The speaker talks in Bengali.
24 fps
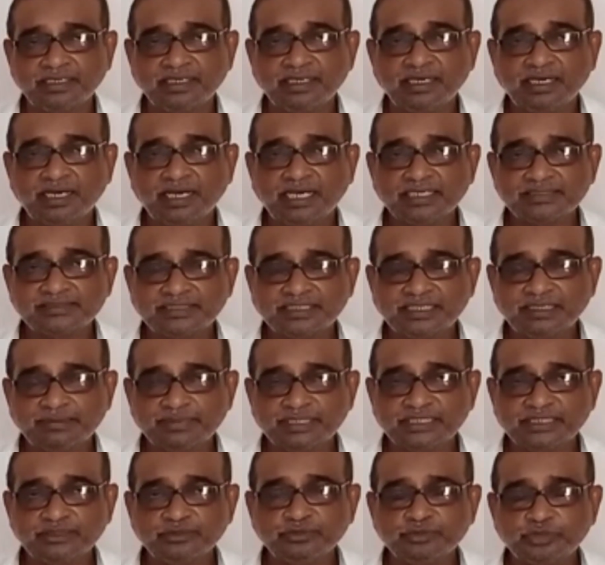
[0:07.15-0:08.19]
আজকে আমার
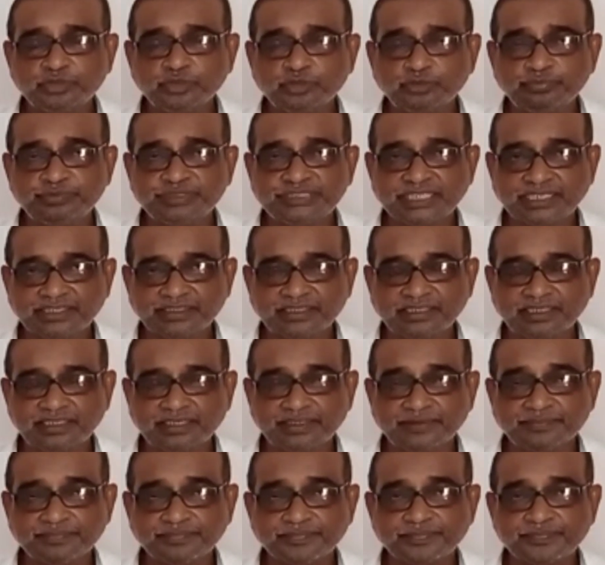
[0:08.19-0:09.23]
ইউটিউব চ্যানেলে
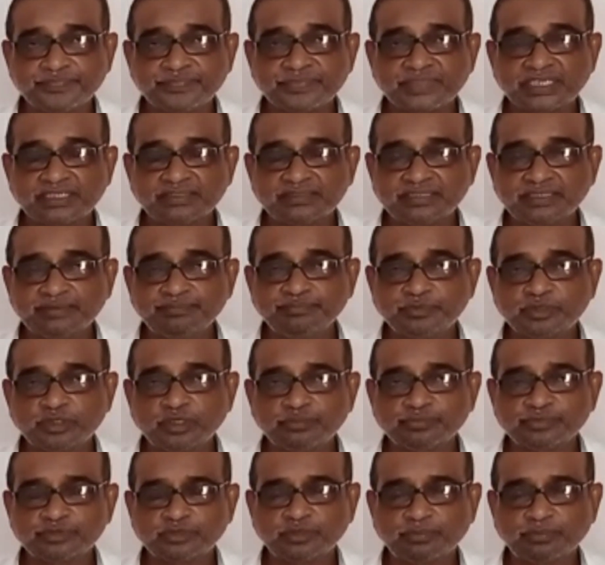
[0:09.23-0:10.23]
সিমটমস অফ